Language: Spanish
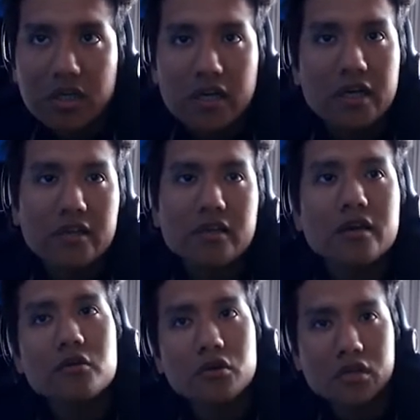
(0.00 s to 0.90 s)
el
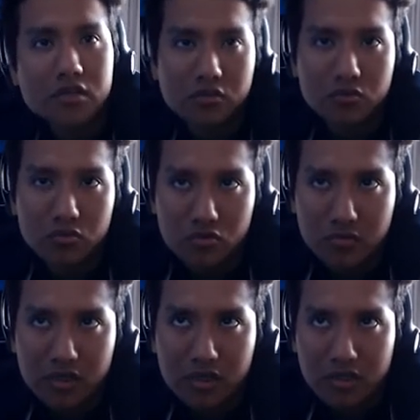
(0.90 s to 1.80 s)
entrenador y hacen un
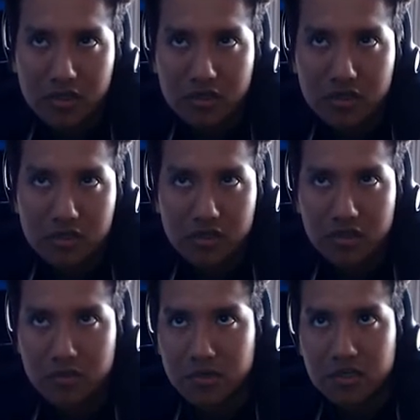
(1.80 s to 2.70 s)
super ataque que se
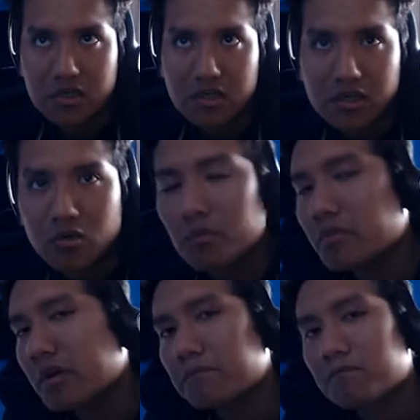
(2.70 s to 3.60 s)
llama el ataque
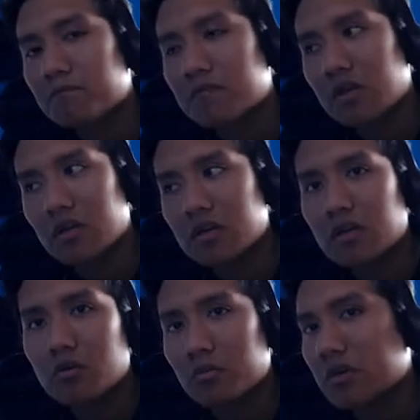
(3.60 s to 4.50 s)
compa. El ataque compadre.